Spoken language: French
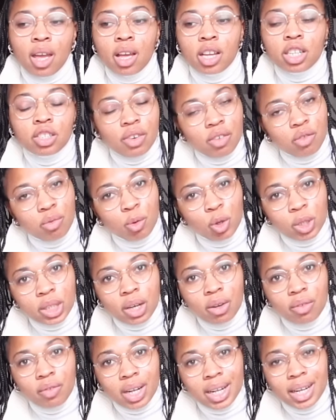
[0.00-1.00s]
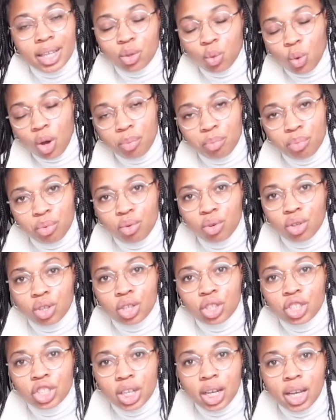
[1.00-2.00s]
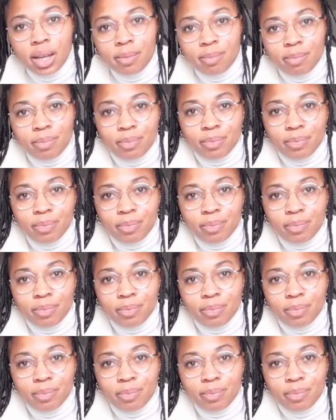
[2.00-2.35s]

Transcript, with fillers: Je vais vous montrer en fait les trois pulls que j'ai